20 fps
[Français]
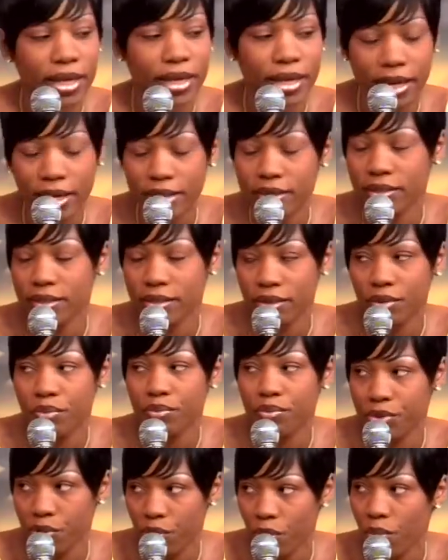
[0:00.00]
éclaircissante
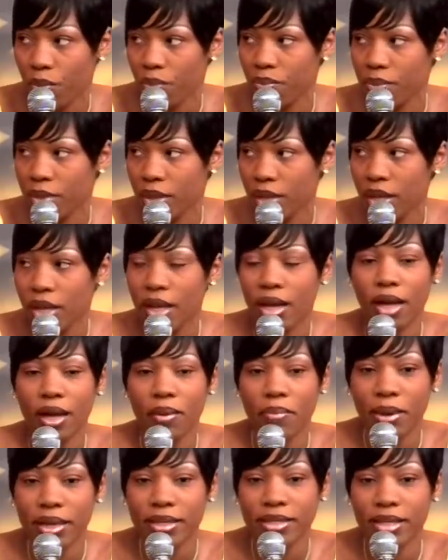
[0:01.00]
bio à
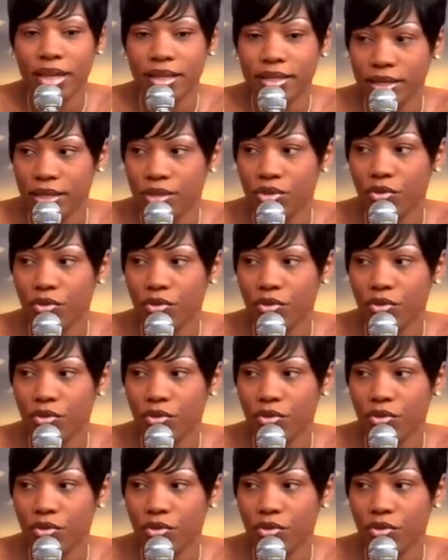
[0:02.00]
base d'acide